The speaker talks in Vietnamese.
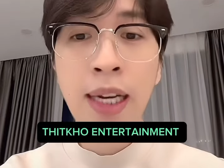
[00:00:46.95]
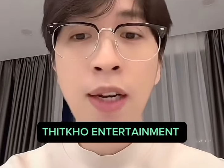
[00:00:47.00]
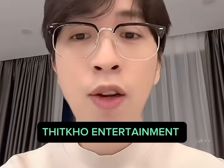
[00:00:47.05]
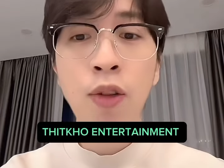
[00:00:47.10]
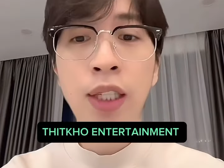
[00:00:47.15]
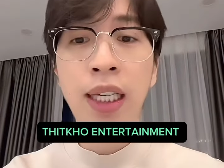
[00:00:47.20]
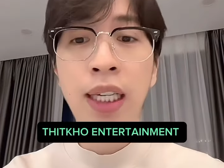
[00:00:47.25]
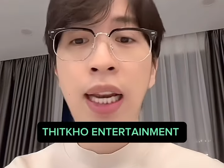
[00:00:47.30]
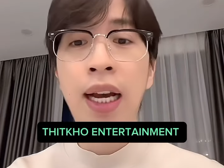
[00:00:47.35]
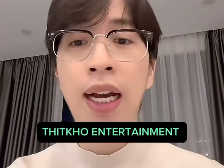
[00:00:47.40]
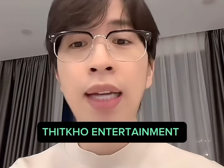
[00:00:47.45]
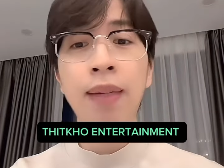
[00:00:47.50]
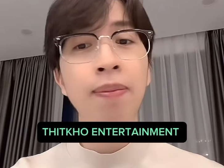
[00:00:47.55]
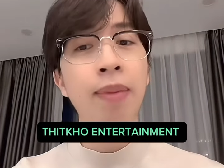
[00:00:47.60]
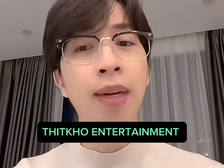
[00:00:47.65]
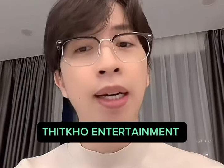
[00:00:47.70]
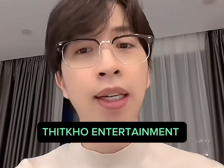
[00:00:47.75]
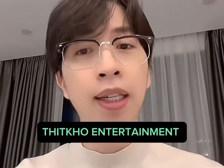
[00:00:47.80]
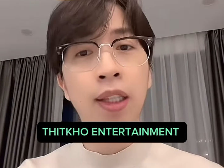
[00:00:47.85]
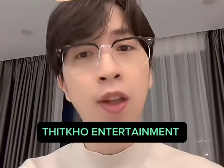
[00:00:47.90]
đấy nó chỉ là
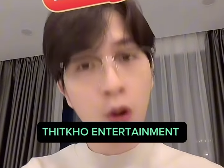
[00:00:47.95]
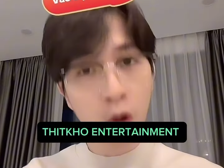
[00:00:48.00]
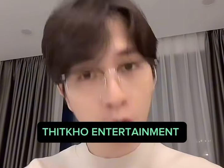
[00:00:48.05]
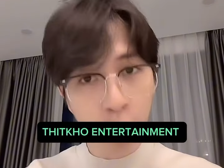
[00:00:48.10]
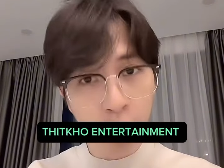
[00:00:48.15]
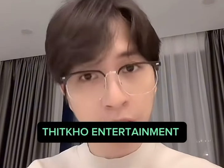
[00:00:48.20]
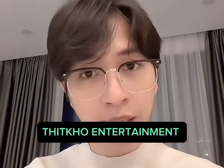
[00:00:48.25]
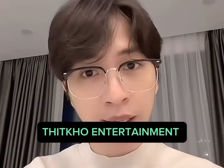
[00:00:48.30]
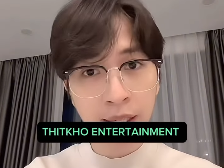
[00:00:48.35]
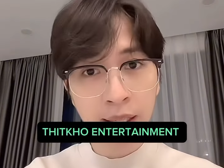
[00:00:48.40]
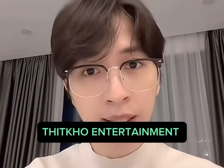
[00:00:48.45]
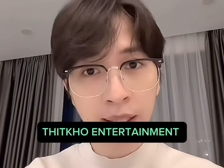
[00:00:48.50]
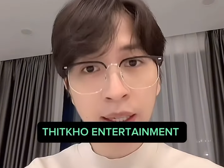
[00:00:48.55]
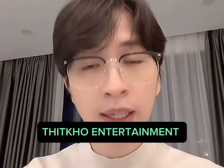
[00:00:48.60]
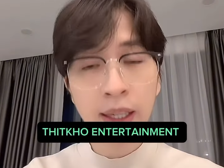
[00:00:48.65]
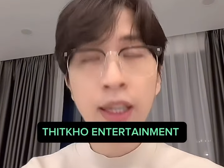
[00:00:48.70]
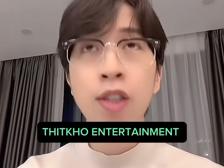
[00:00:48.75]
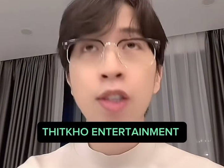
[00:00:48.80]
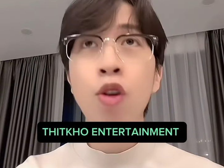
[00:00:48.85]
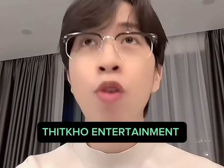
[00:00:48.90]
khách mời thôi
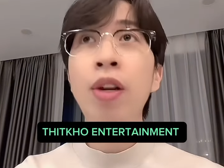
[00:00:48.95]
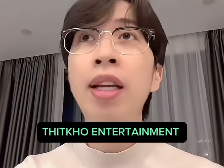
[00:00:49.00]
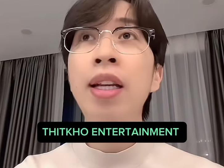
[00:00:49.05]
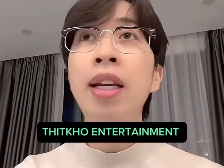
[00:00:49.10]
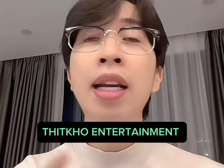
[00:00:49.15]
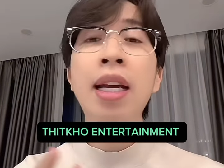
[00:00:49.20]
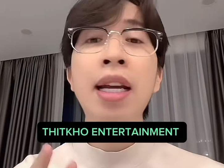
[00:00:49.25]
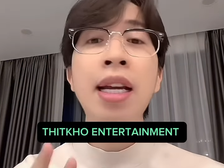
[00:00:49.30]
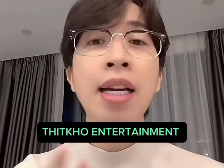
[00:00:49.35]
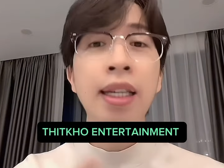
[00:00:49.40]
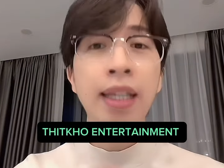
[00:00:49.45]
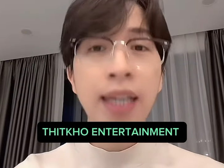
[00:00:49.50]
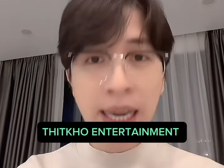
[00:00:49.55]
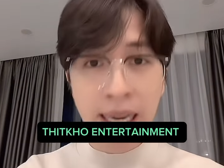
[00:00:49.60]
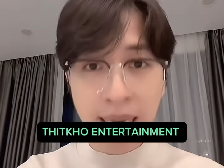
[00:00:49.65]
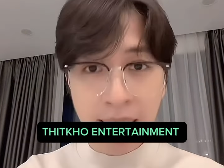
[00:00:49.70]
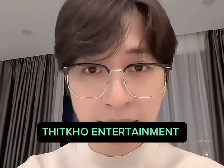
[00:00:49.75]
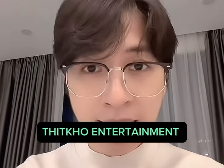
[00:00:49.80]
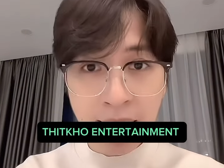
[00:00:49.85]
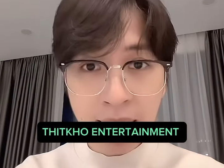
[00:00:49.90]
cho nên
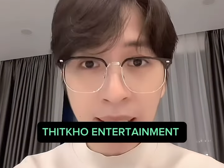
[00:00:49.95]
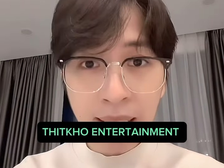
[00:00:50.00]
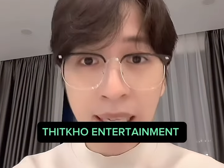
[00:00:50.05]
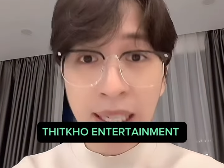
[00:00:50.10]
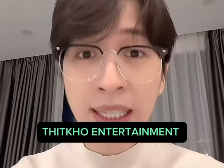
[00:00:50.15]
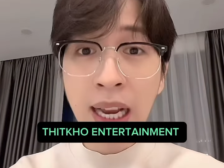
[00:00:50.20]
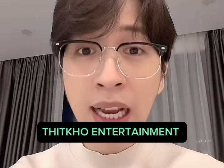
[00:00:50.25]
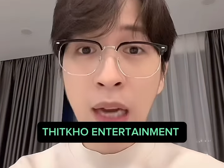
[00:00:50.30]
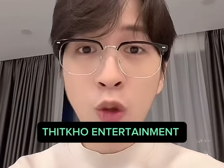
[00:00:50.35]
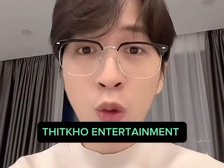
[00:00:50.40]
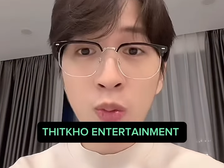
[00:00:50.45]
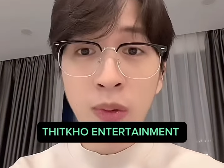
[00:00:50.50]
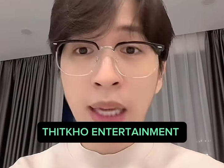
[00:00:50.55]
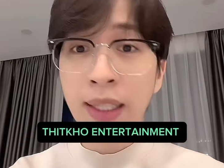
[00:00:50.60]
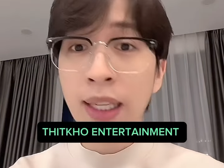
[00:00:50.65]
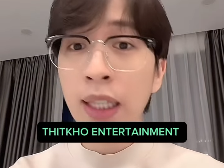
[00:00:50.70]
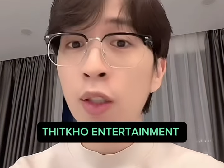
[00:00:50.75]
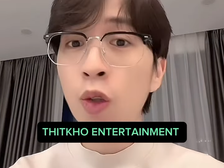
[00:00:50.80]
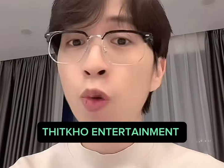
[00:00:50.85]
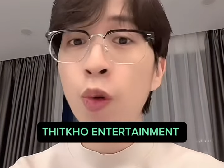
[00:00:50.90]
để nhắc đến giáo
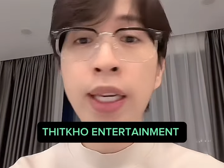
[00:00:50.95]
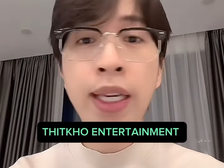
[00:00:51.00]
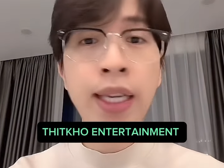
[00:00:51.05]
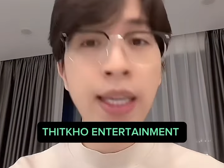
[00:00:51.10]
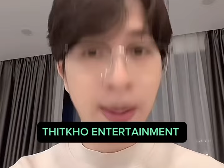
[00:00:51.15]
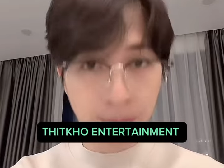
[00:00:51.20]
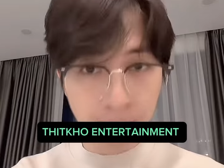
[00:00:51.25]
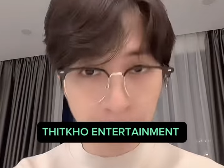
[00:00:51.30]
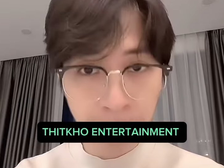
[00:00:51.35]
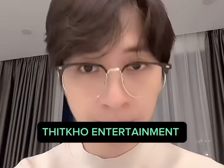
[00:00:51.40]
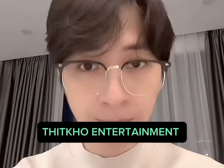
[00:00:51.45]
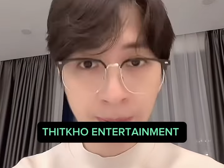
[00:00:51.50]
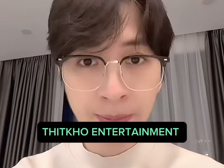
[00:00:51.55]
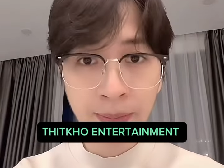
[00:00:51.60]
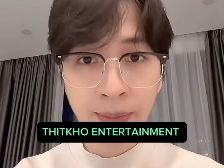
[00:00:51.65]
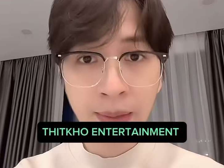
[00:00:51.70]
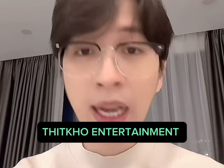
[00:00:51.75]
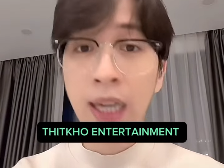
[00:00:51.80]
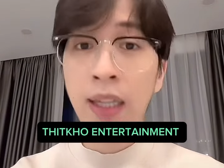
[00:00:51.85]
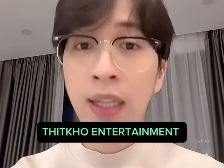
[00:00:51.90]
dục là rất nguy hiểm
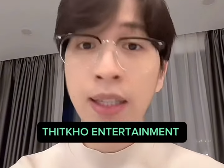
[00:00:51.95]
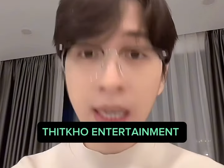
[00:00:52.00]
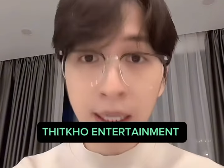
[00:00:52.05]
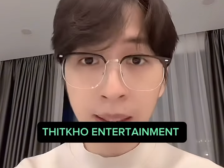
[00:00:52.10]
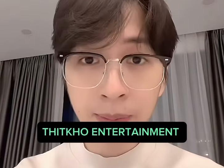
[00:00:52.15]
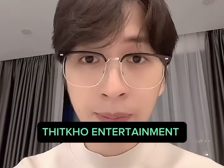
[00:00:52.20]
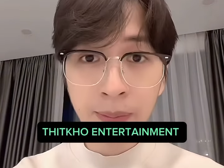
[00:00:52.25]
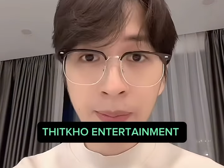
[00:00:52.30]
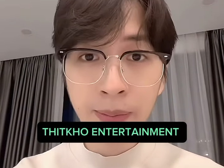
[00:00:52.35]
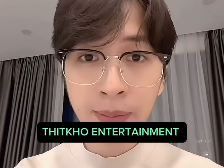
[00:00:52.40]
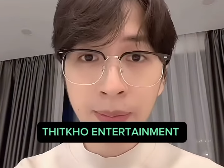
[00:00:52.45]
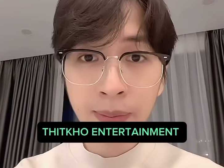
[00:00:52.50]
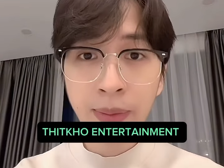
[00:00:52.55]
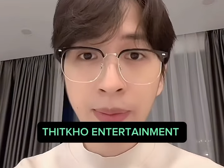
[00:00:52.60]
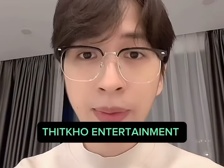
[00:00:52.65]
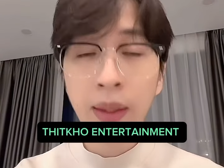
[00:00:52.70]
là thứ nhất